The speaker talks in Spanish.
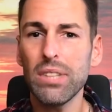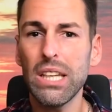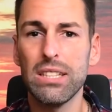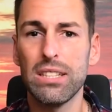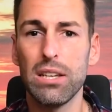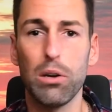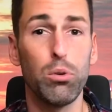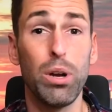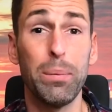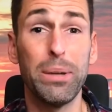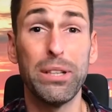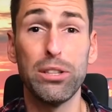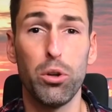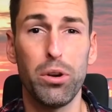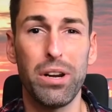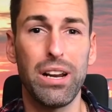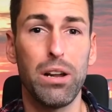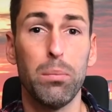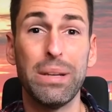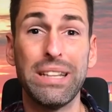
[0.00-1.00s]
seguramente os
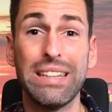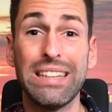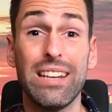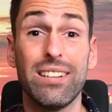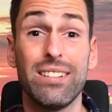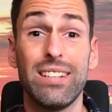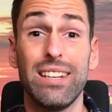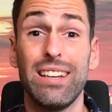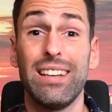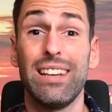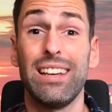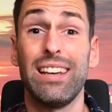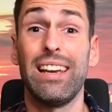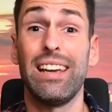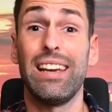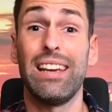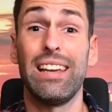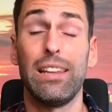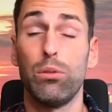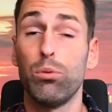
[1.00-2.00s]
recomendase
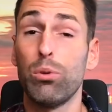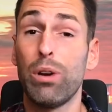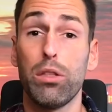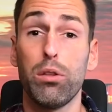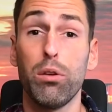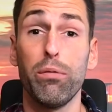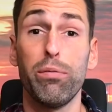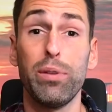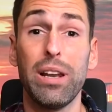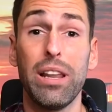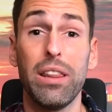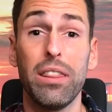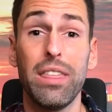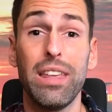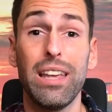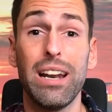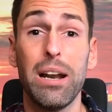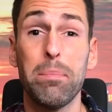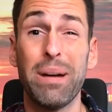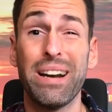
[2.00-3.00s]
eh, Educación
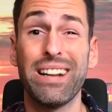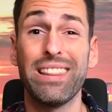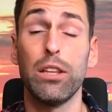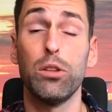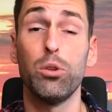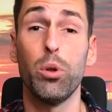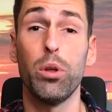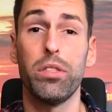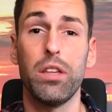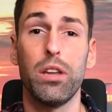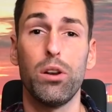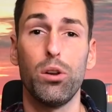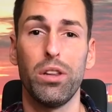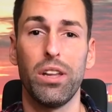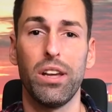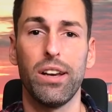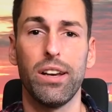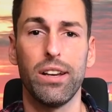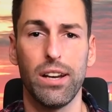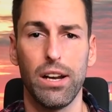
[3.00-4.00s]
Financiera partiendo de cero
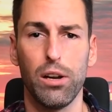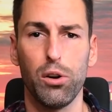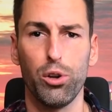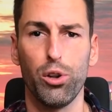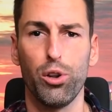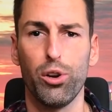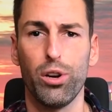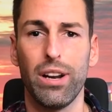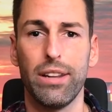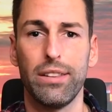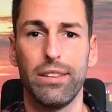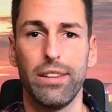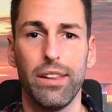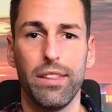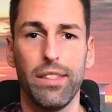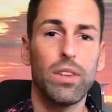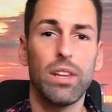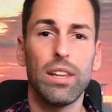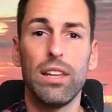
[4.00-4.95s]
de Gregorio Hernández.